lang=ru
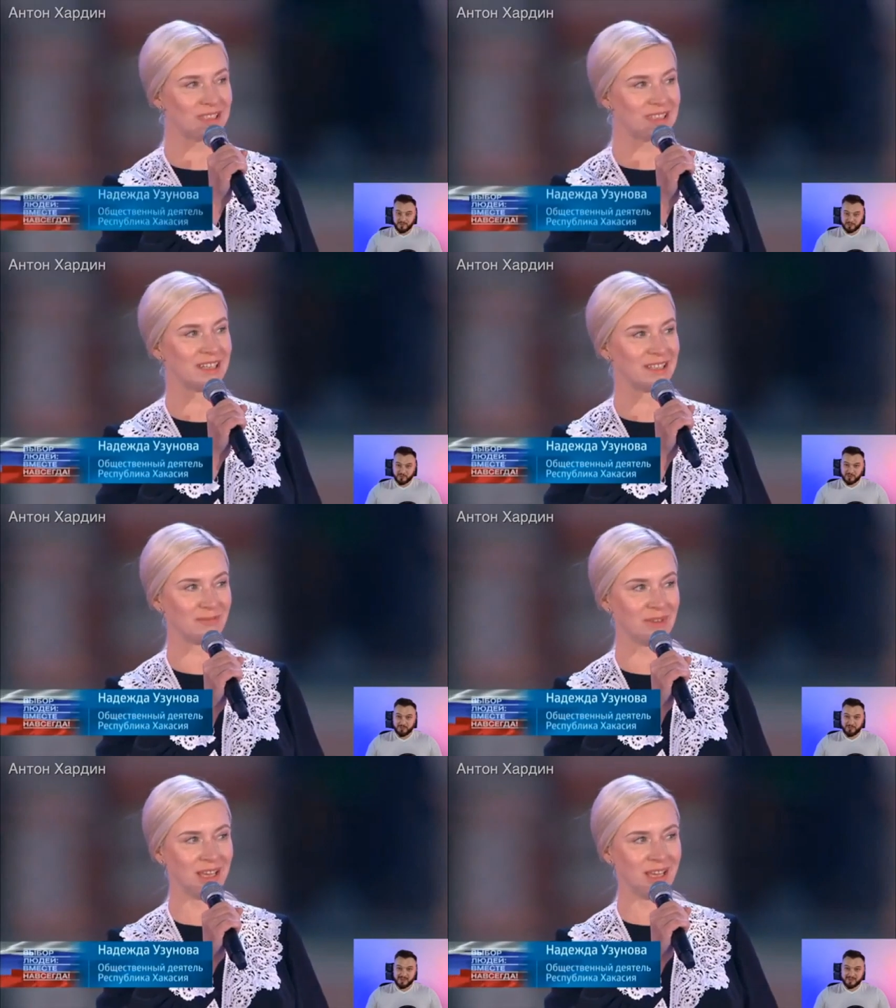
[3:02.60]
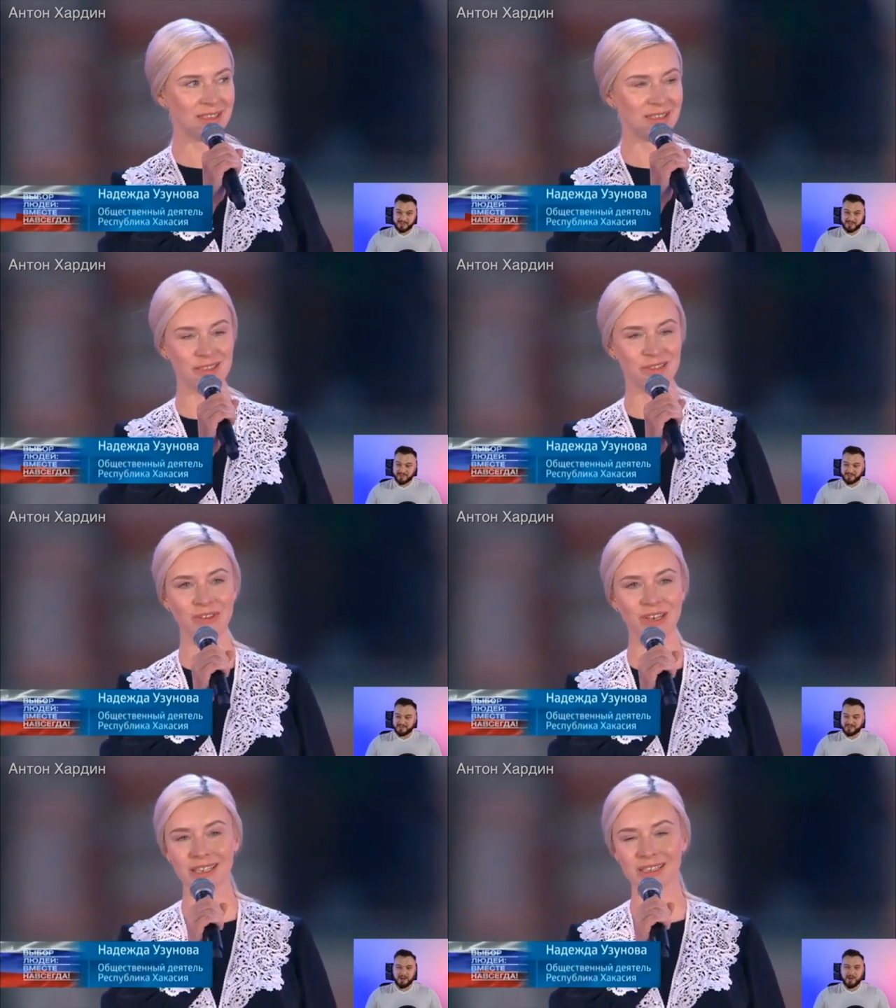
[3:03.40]
А вот тот самый концерт,
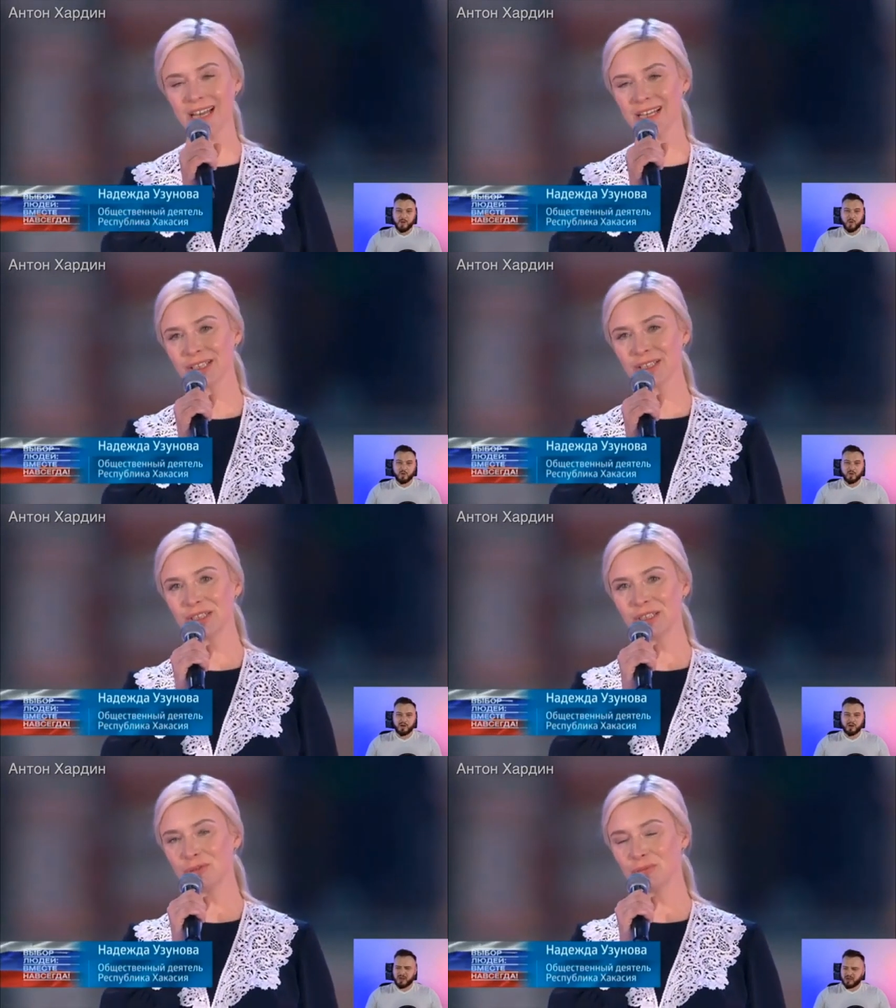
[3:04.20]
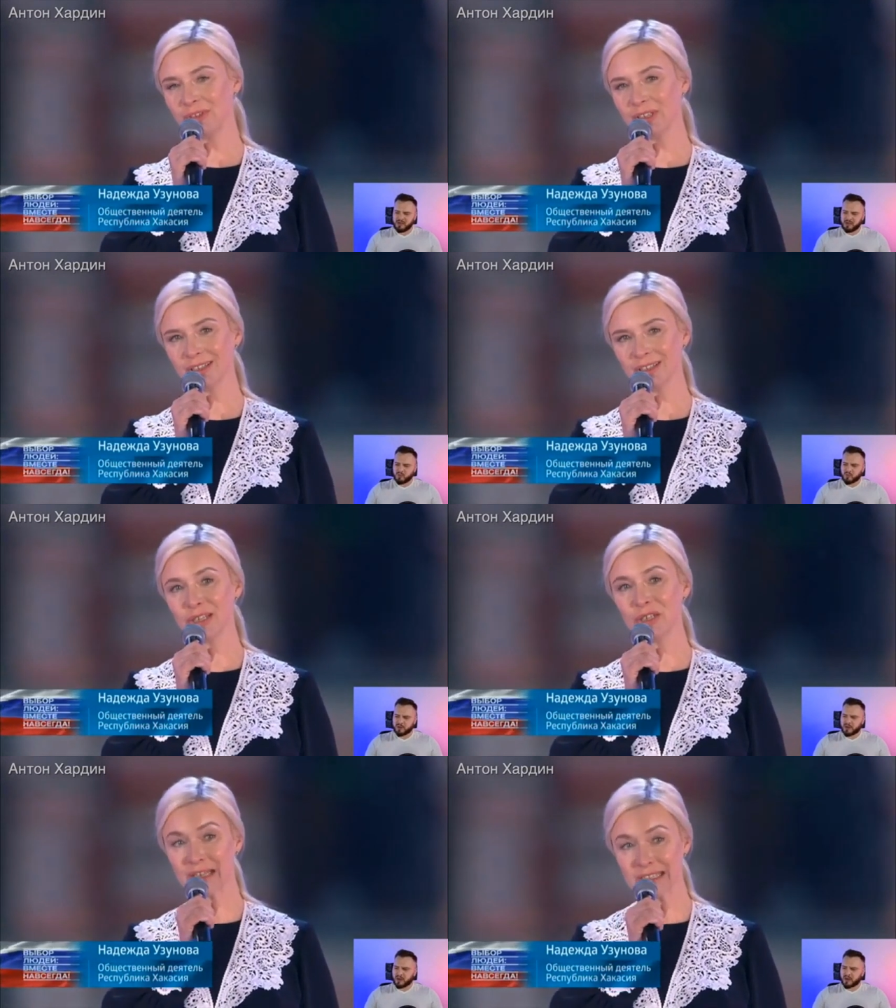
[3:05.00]
где «Ура!
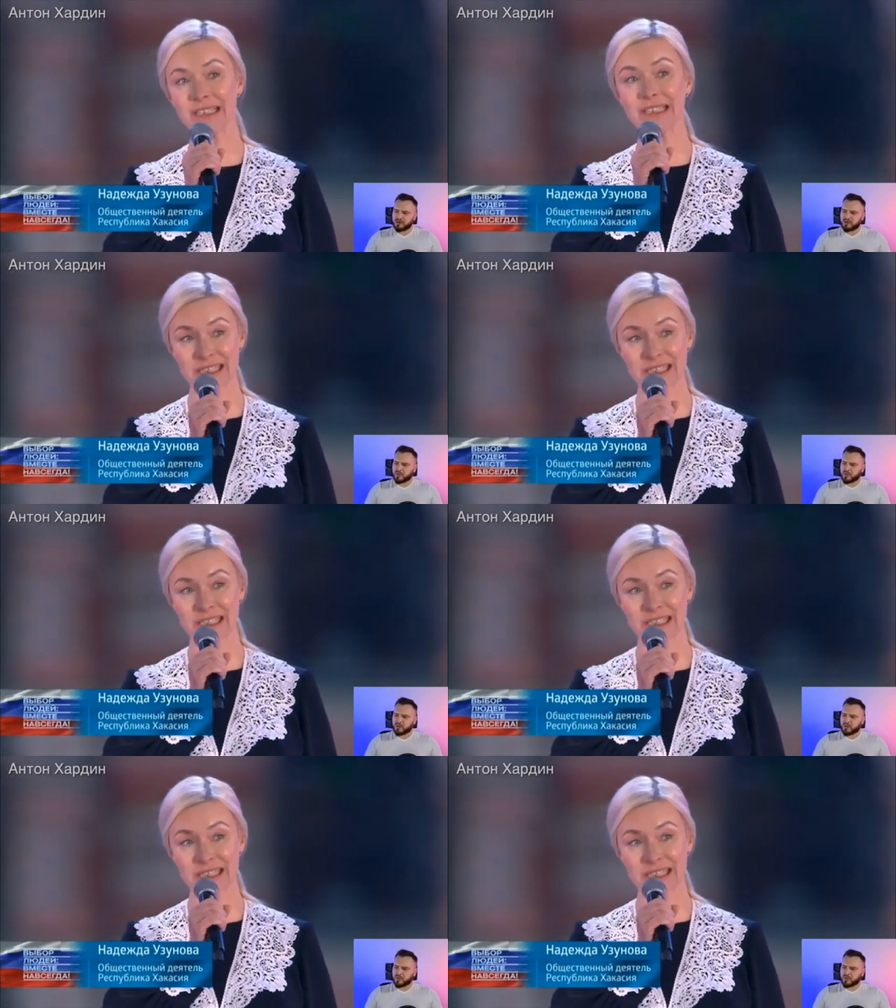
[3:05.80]
Ура!